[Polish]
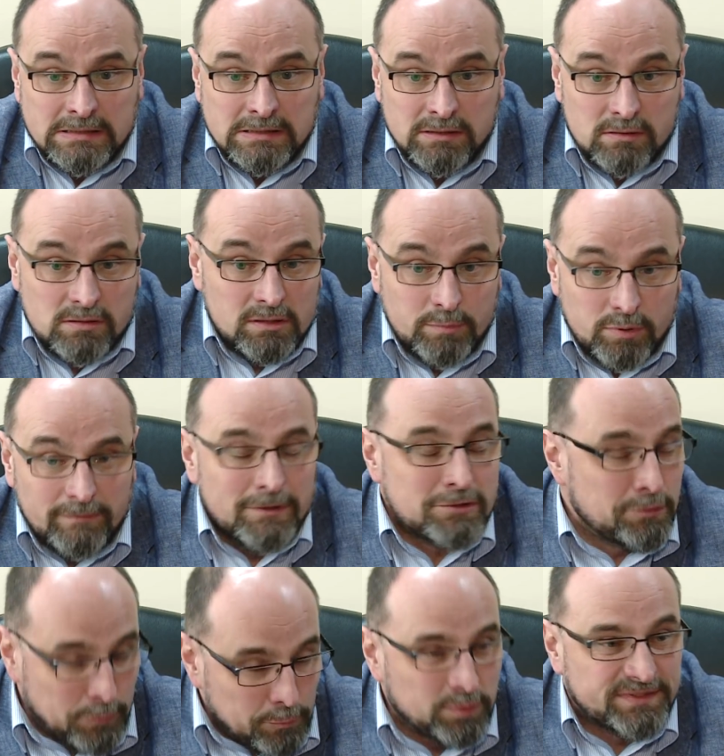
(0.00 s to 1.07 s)
jeżeli
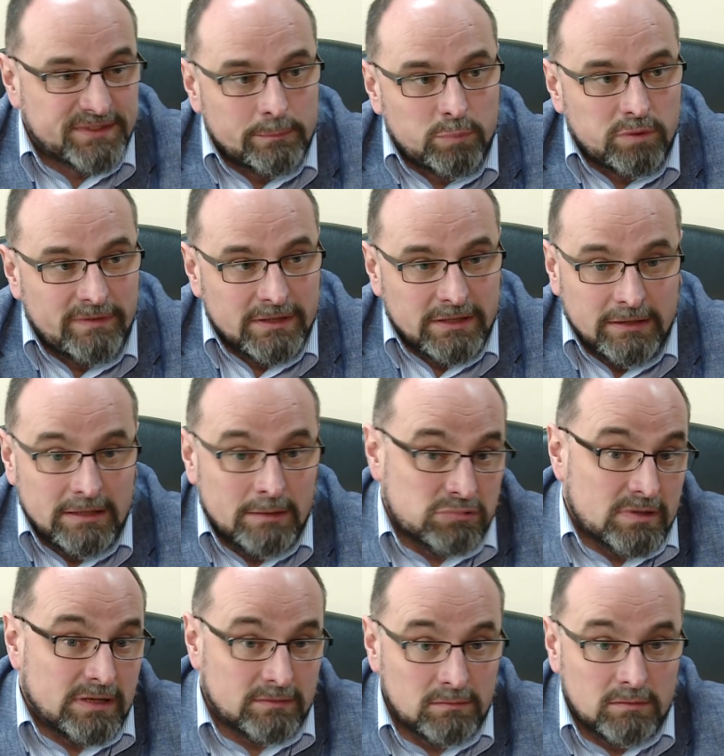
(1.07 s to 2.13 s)
prowadzimy postępowanie na
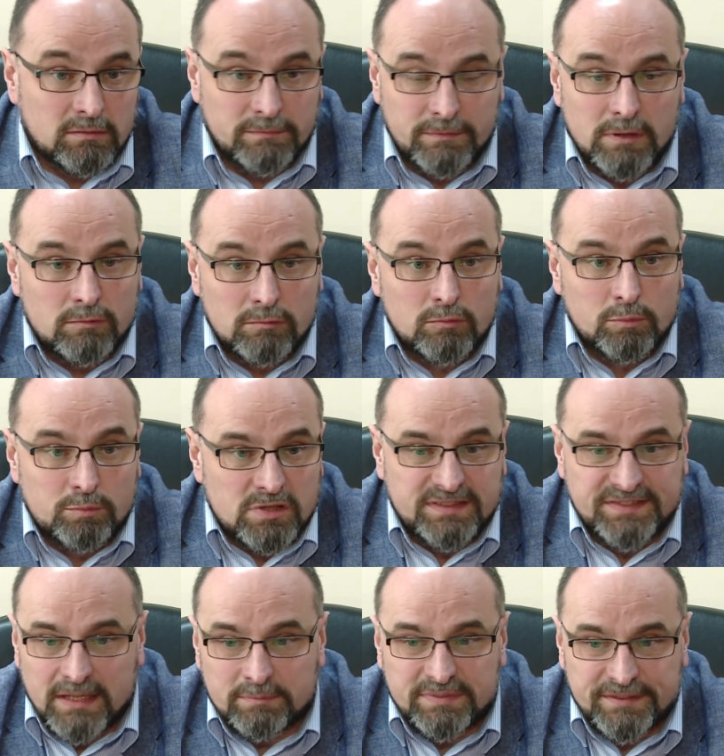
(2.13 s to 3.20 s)
przykład no, w kierunku
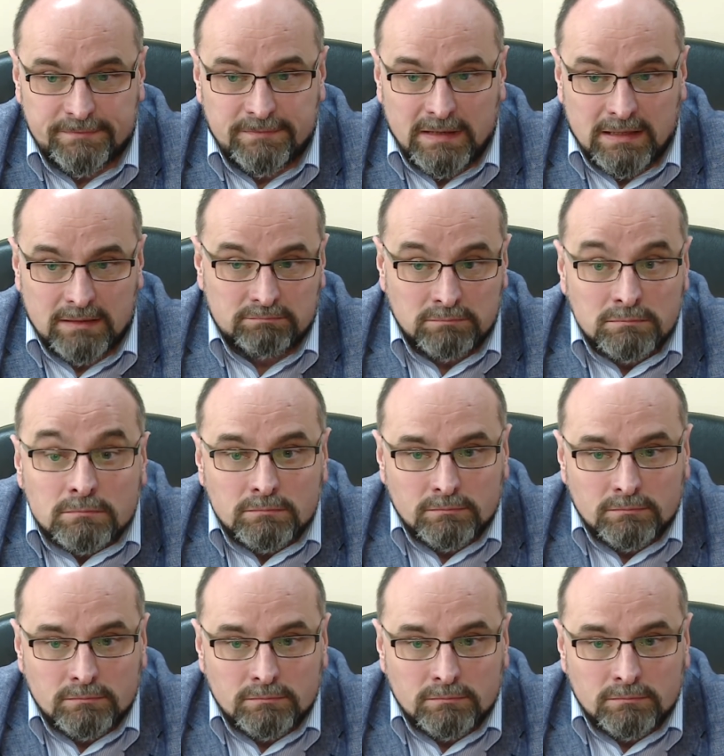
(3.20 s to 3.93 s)
przestępstwa